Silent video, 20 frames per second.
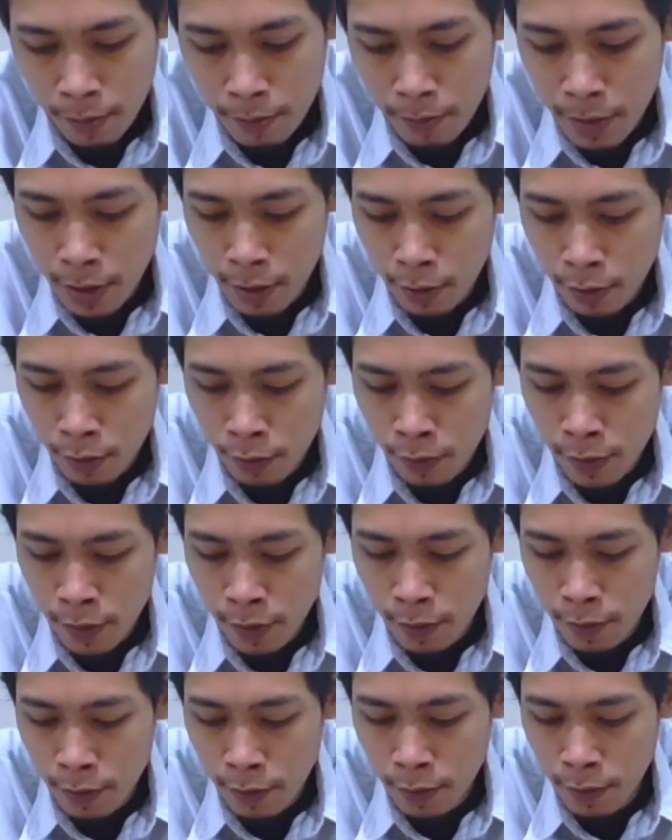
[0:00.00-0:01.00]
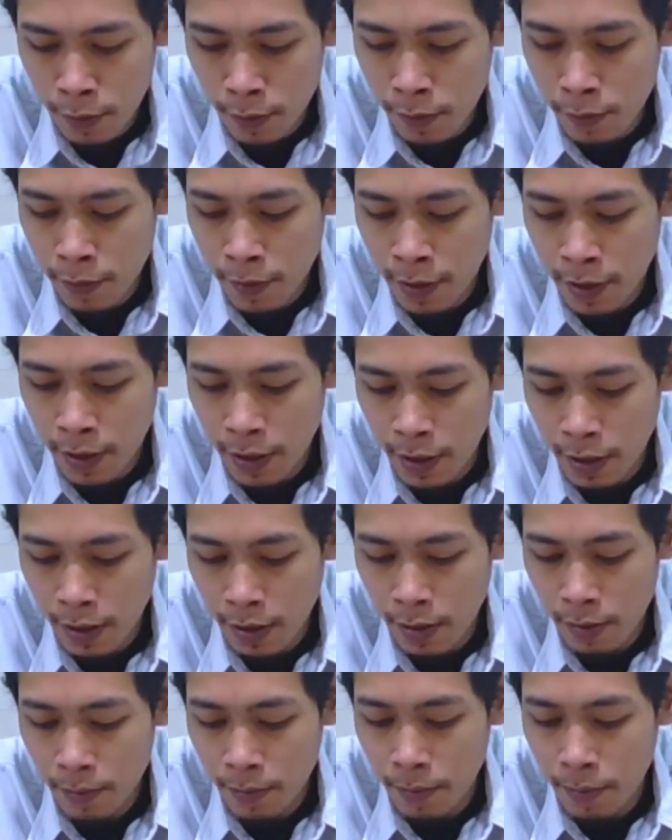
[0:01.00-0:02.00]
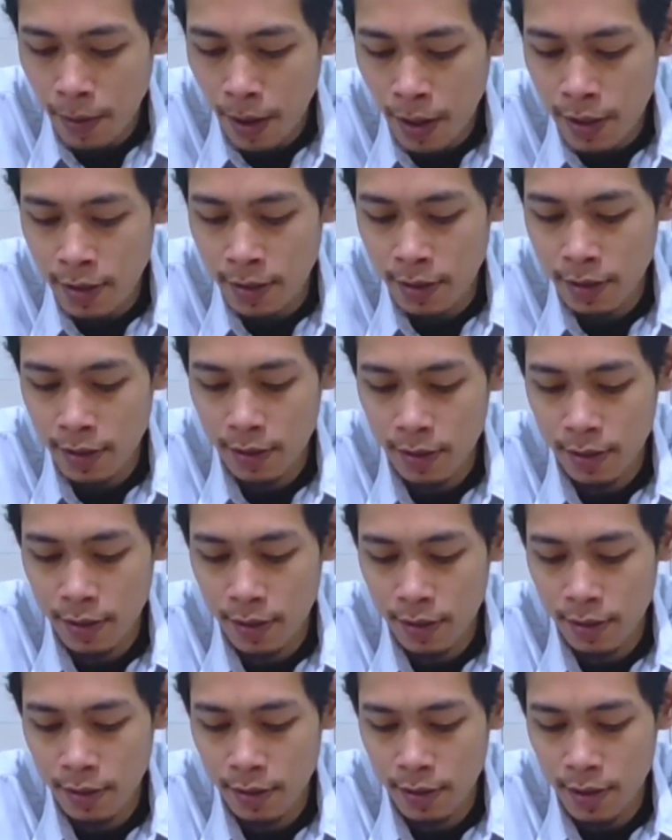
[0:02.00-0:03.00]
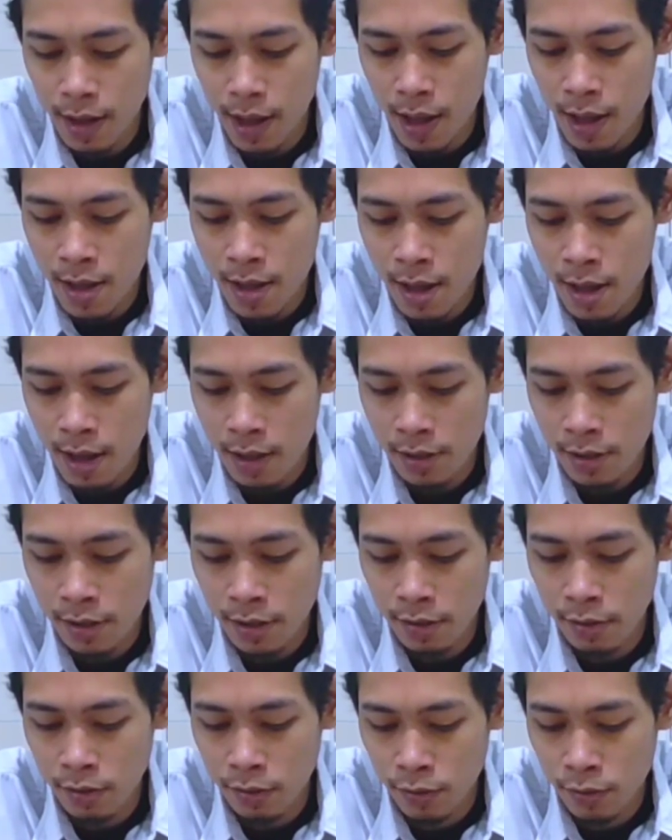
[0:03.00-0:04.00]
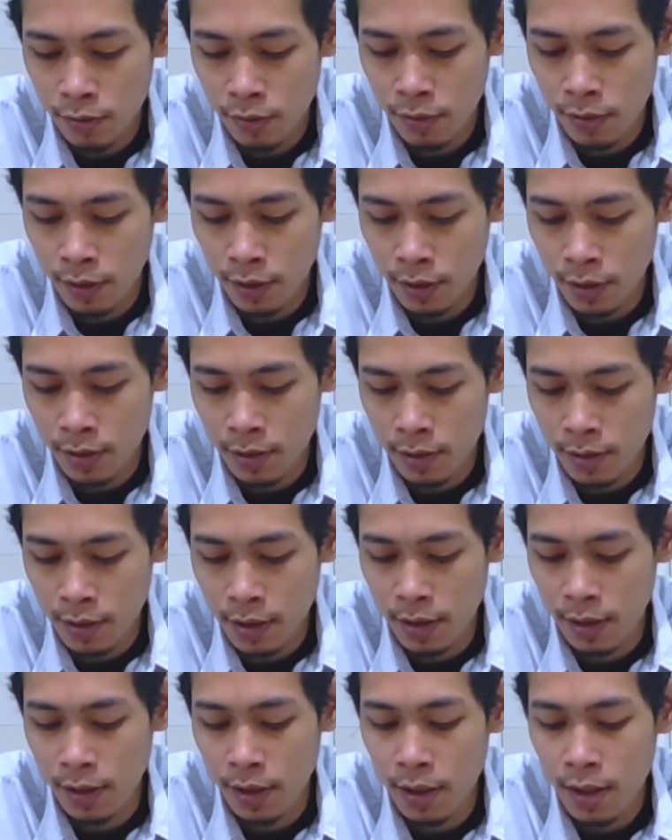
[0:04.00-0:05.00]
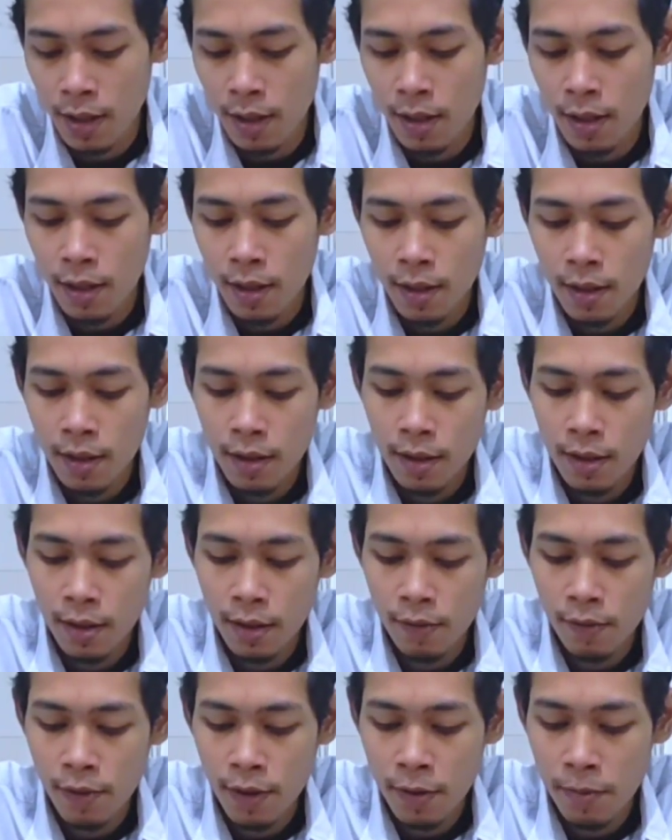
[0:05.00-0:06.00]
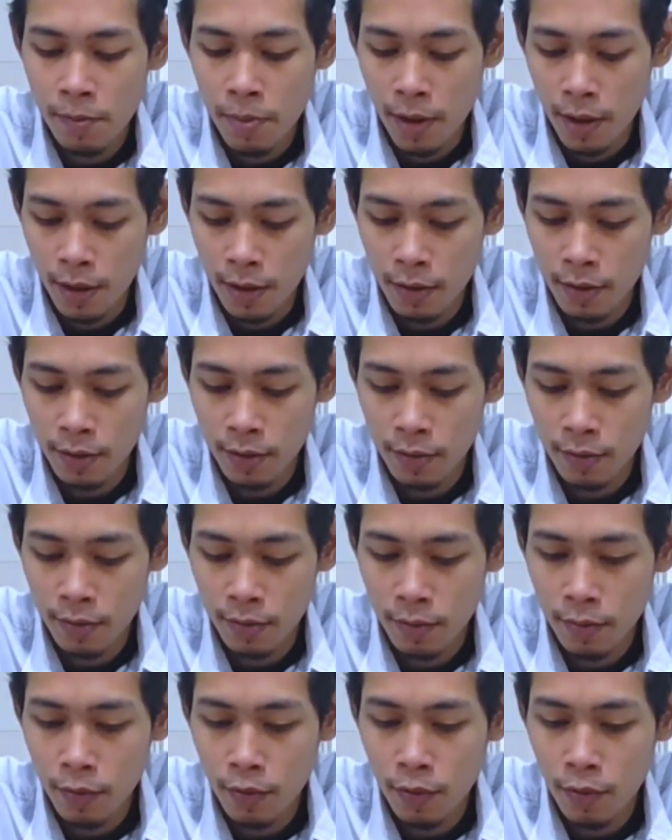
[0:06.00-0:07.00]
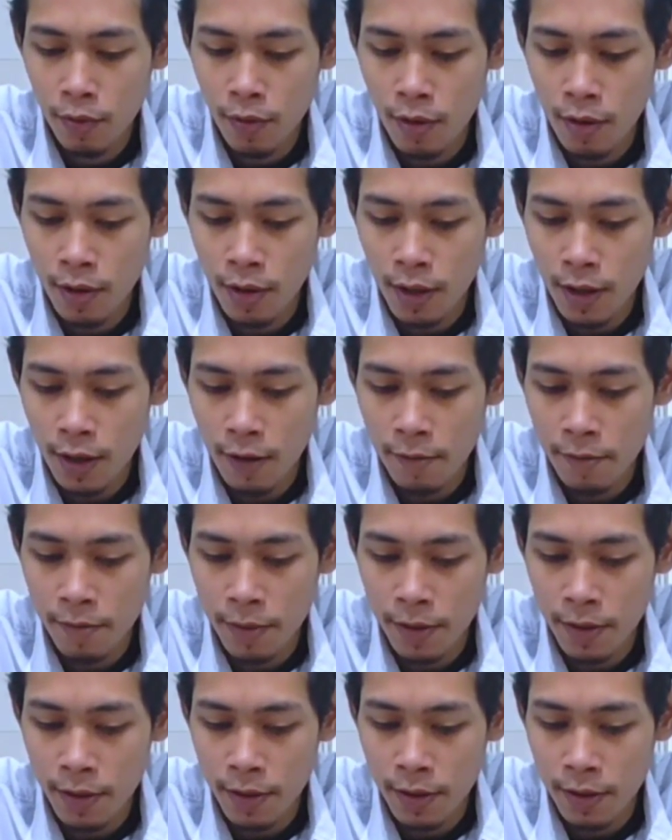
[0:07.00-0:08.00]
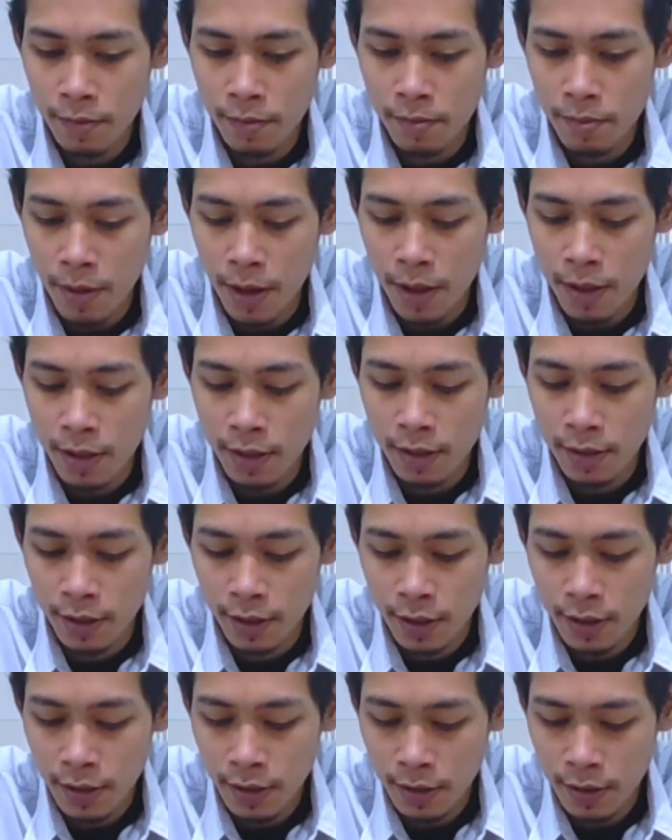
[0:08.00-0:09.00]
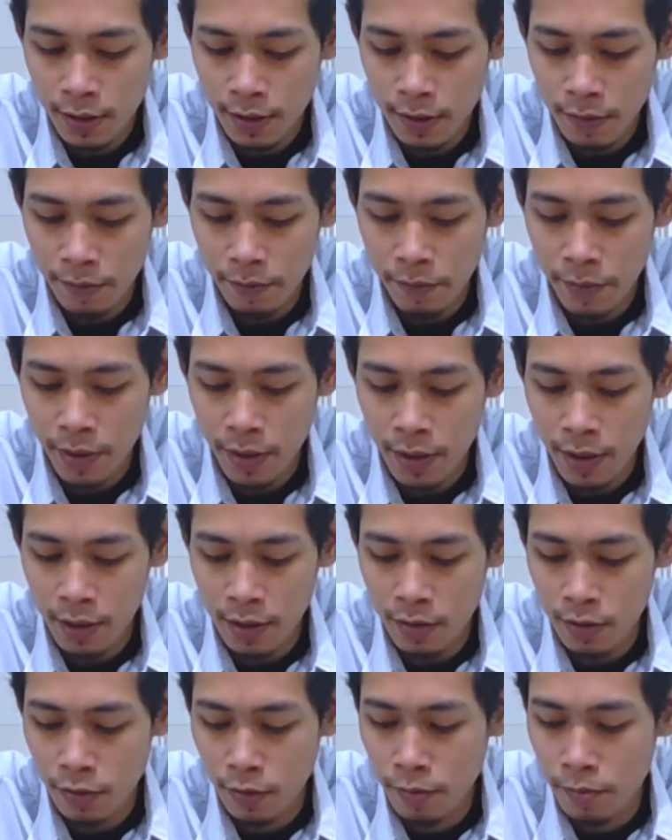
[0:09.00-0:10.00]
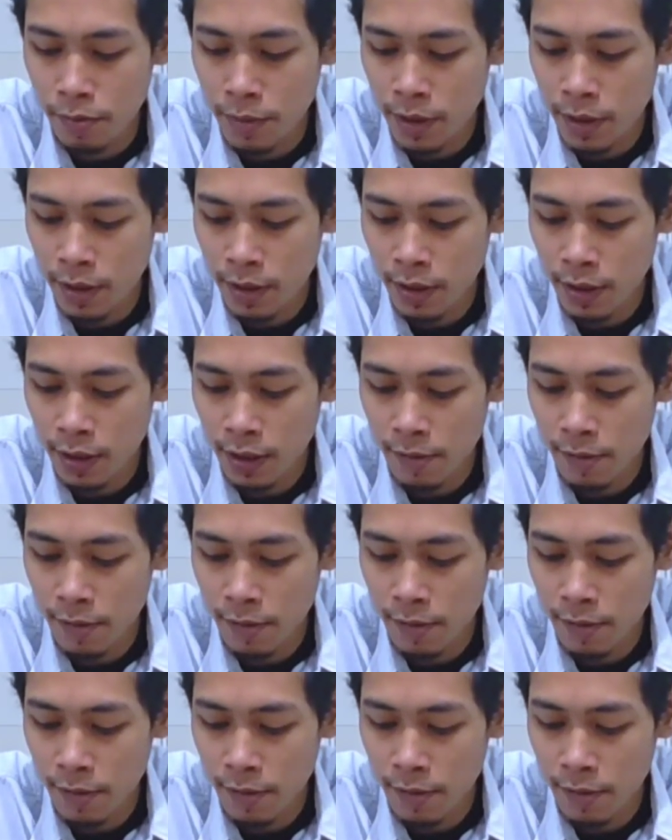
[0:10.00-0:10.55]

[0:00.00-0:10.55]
tamaru iku luwih pahit ai asyadu tegese luwih banget muron apane paite minas tini